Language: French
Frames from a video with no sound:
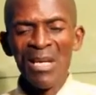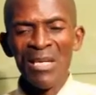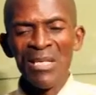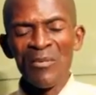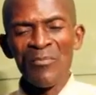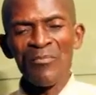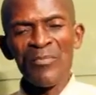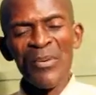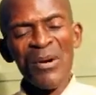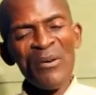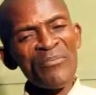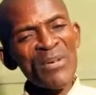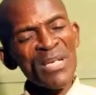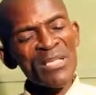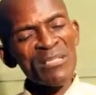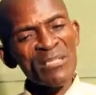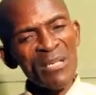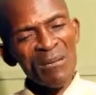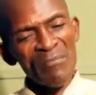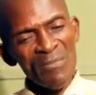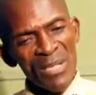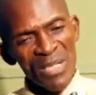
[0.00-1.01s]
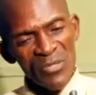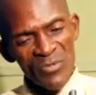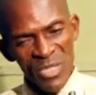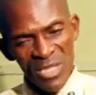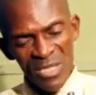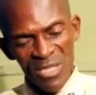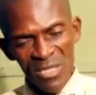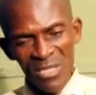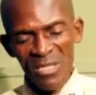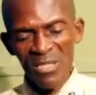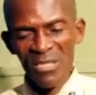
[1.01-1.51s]
Ils peuvent être en
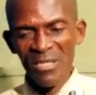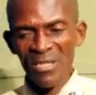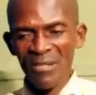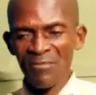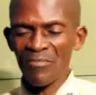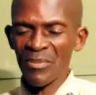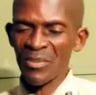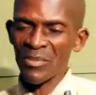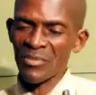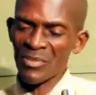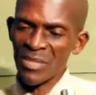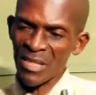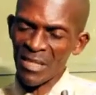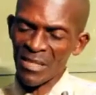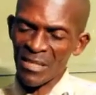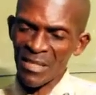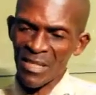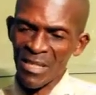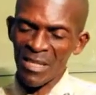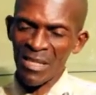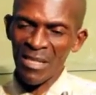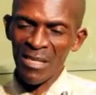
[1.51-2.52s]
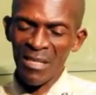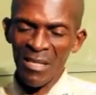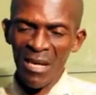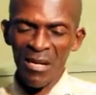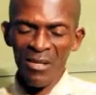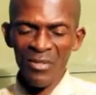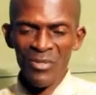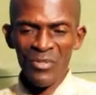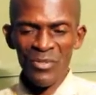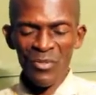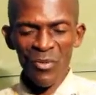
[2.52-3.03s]
Belgique pour traiter
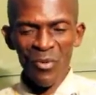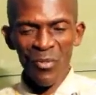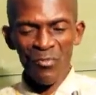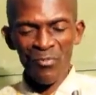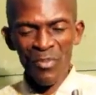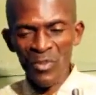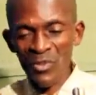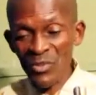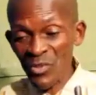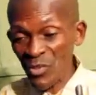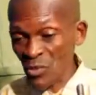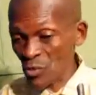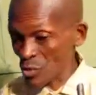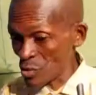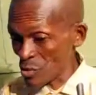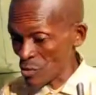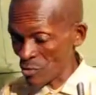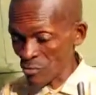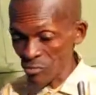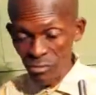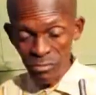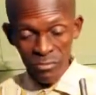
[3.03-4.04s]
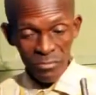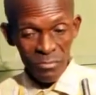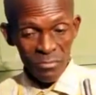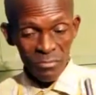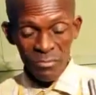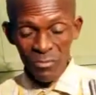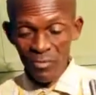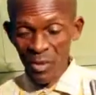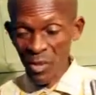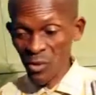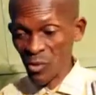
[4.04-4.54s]
entre opposition.
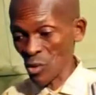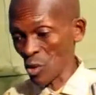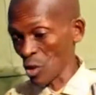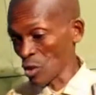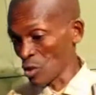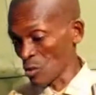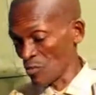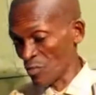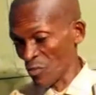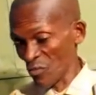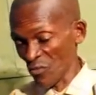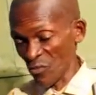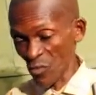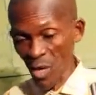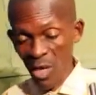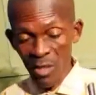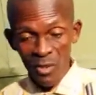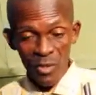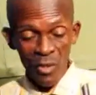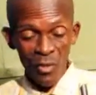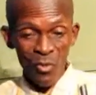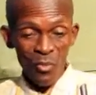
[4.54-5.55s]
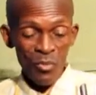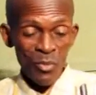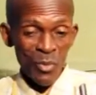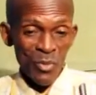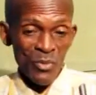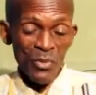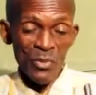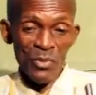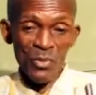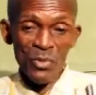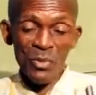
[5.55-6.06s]
Parce qu'il y a le pouvoir, il y a
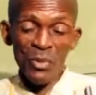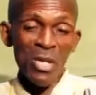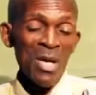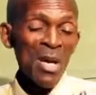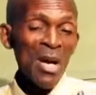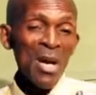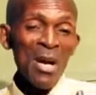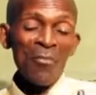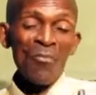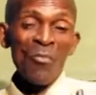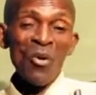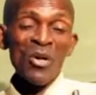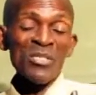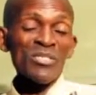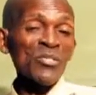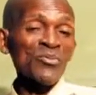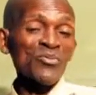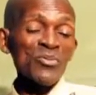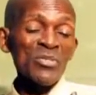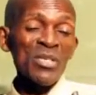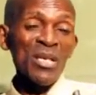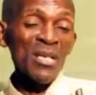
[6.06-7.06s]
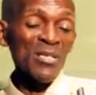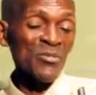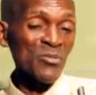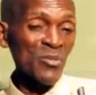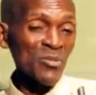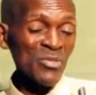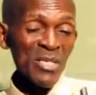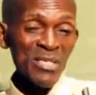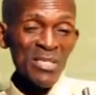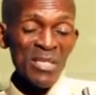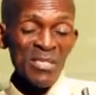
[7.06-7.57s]
l'opposition. Moi, je suis de la
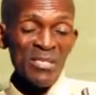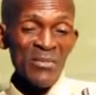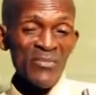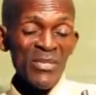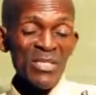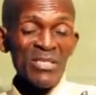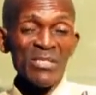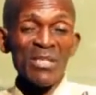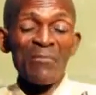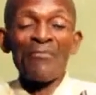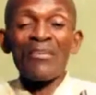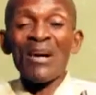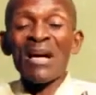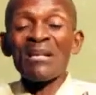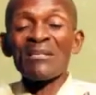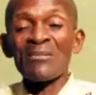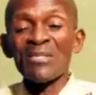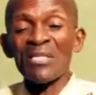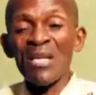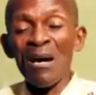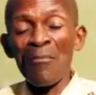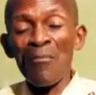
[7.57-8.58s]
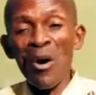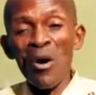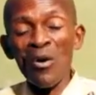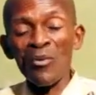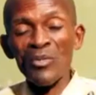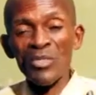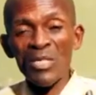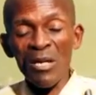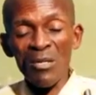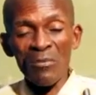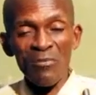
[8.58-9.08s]
société civile d'abord
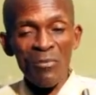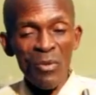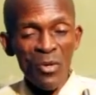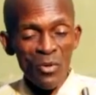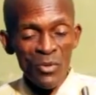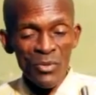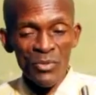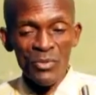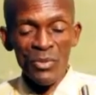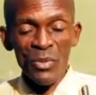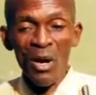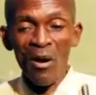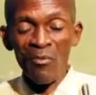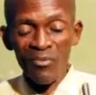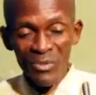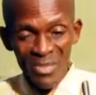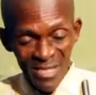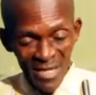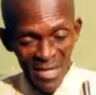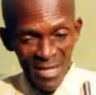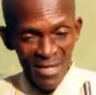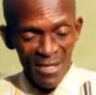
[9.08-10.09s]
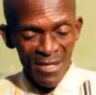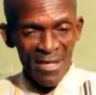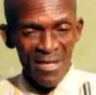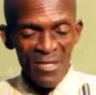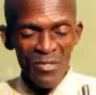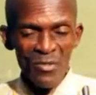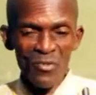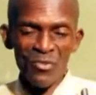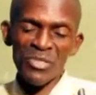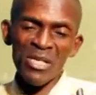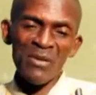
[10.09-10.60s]
dans le monde entier,
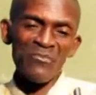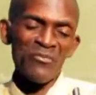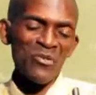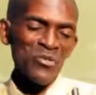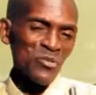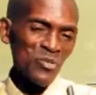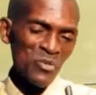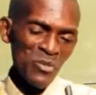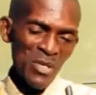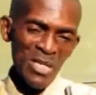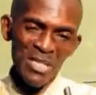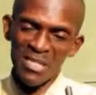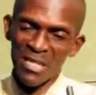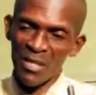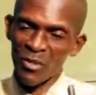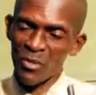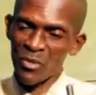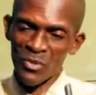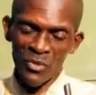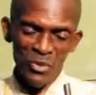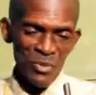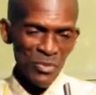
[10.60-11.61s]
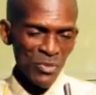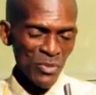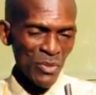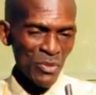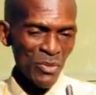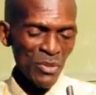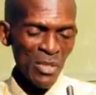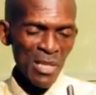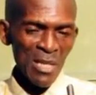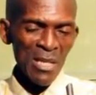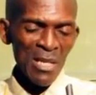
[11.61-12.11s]
nous avons toujours été
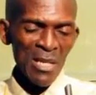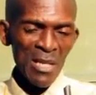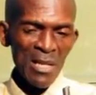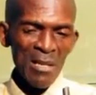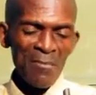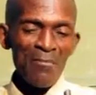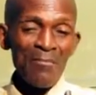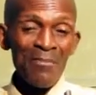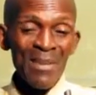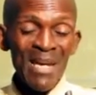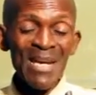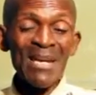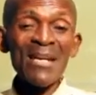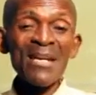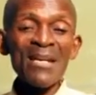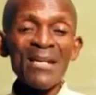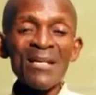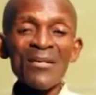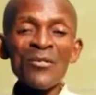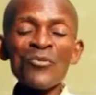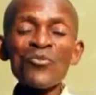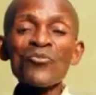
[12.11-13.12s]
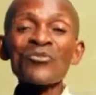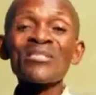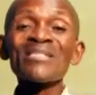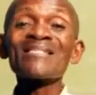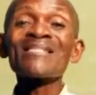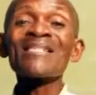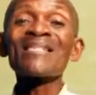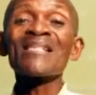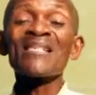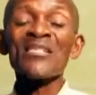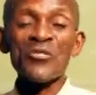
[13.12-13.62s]
consultants, mais nous
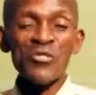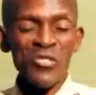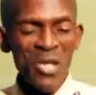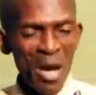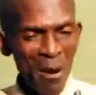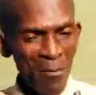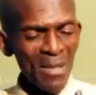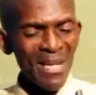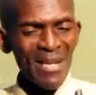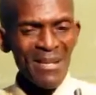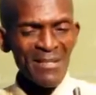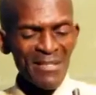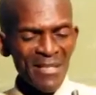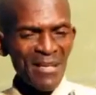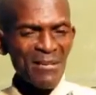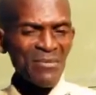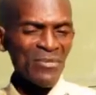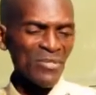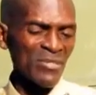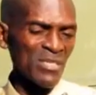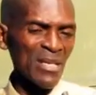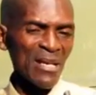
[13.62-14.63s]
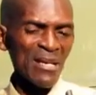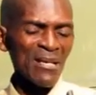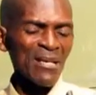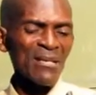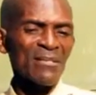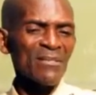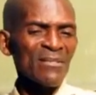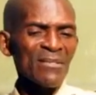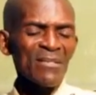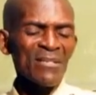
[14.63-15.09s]
dirigeons la terre entière.